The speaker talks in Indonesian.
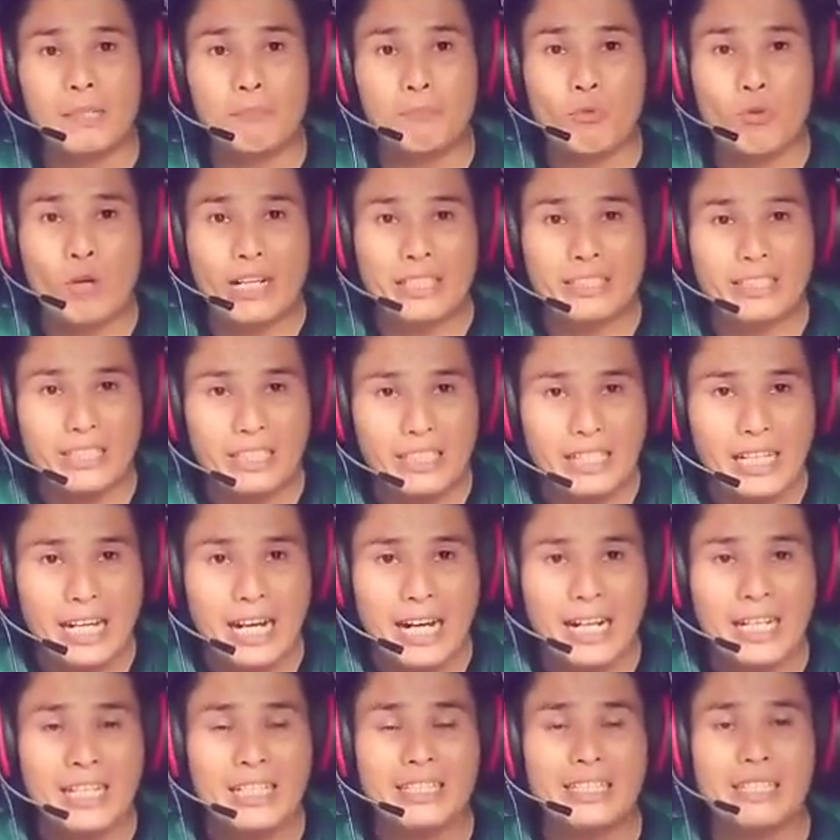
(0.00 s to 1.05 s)
Ipung
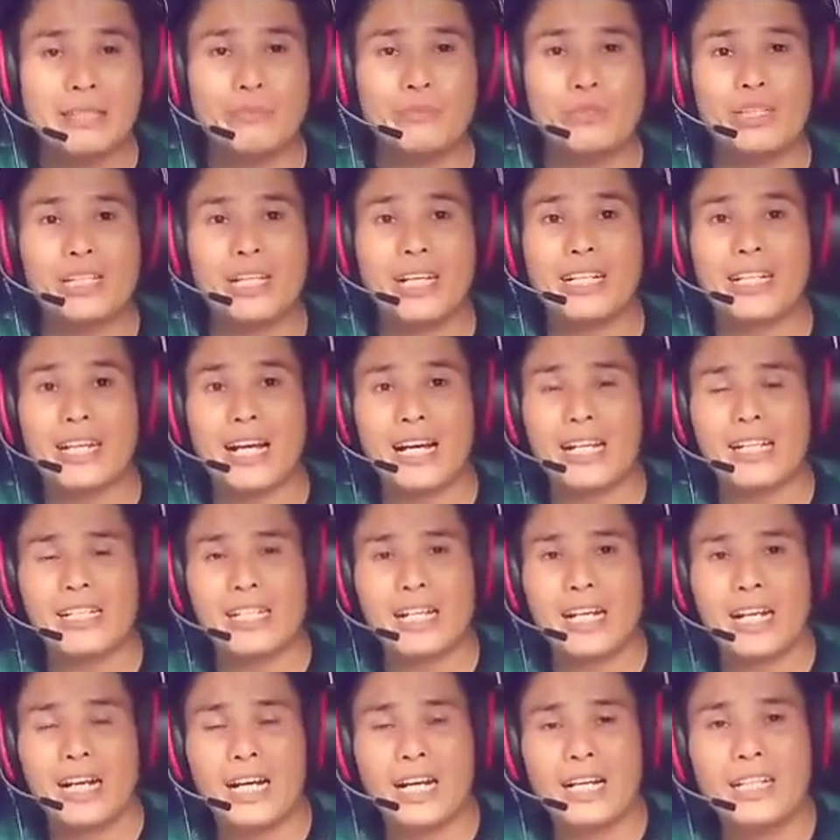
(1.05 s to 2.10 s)
Atria, kemudian
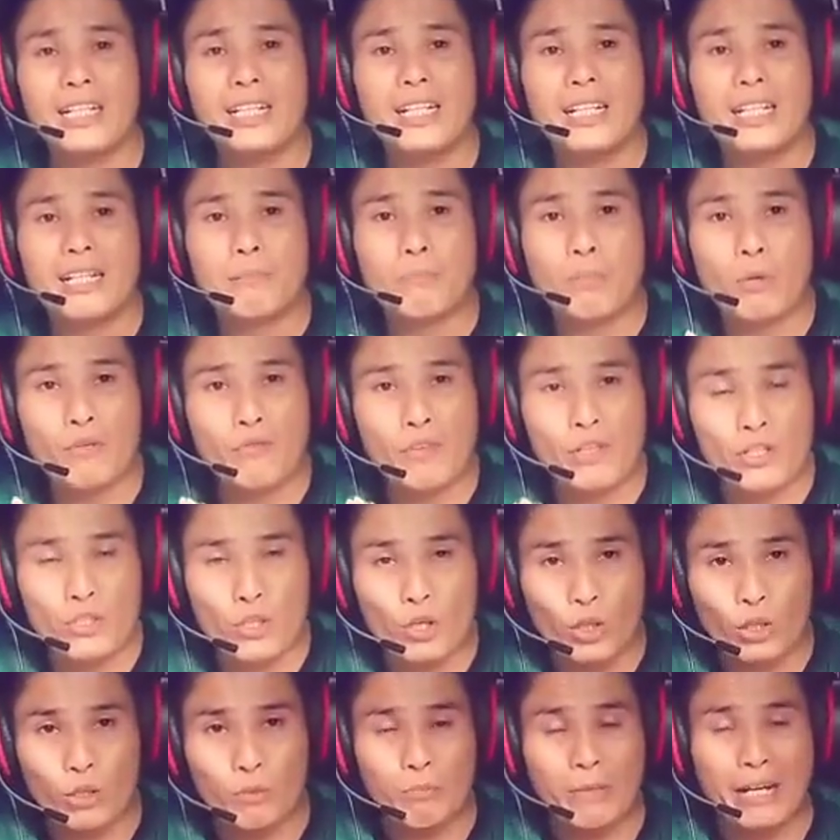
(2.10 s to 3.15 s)
ada
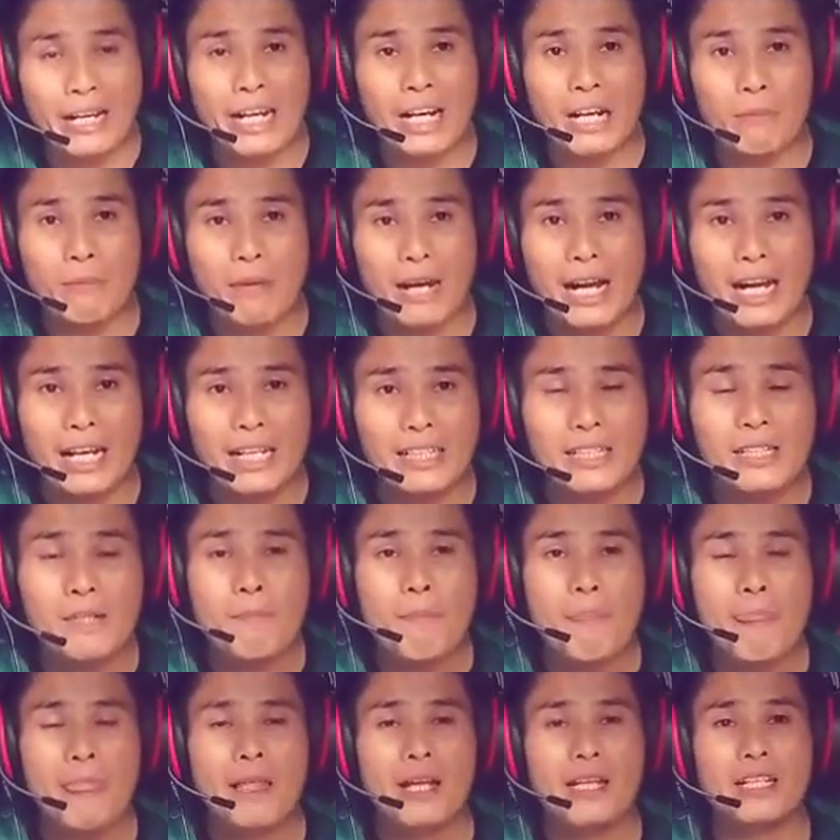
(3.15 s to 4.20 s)
Profesor Menekem Ali
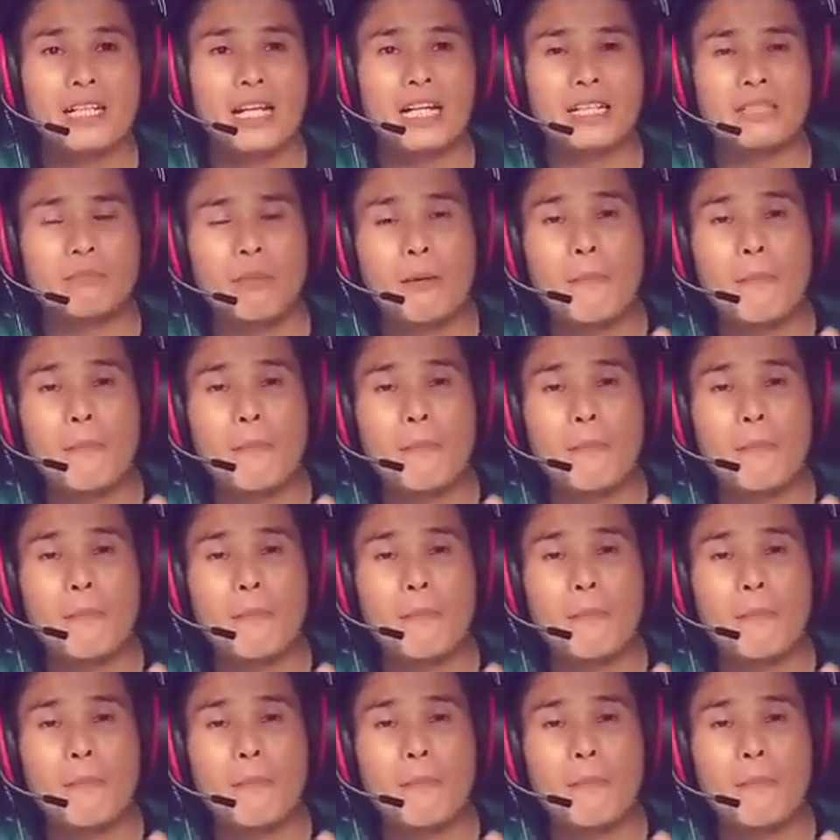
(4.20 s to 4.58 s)
dan